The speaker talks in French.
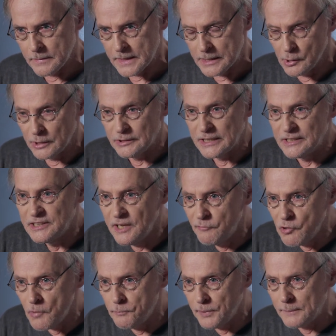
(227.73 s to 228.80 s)
Il a été
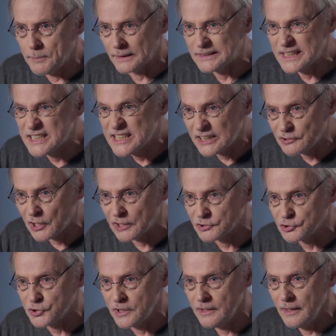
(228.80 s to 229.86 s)
développé par des
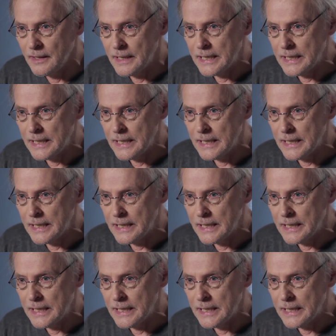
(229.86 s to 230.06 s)
étrangers.